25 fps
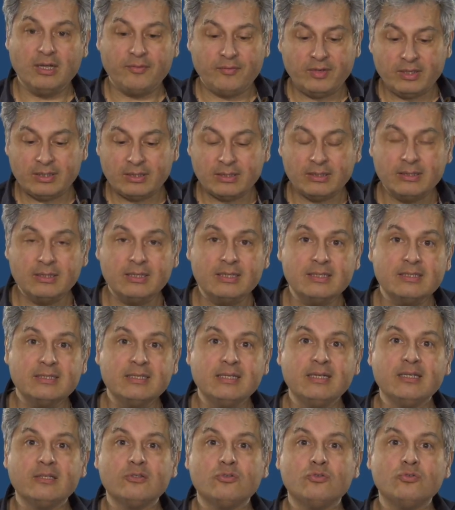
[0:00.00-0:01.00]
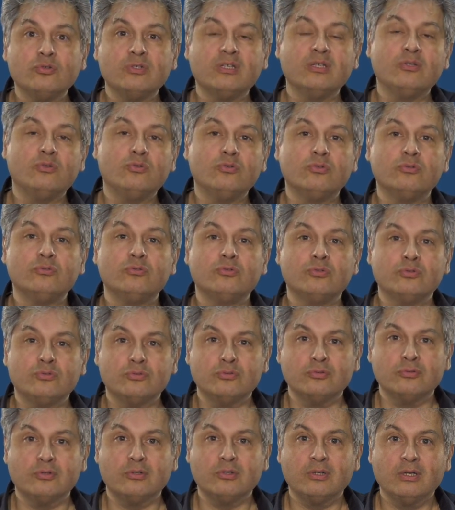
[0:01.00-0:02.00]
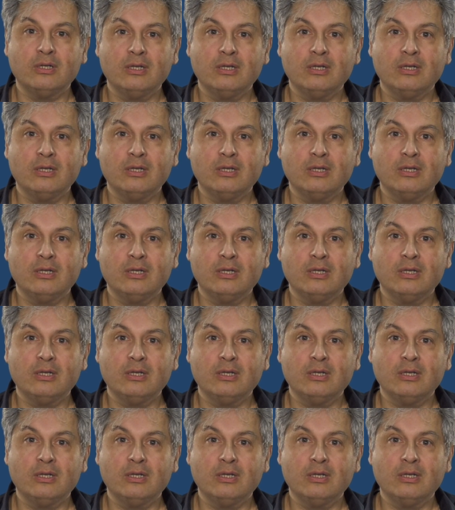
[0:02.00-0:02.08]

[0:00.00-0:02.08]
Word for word: avec des électrons qui tournent autour.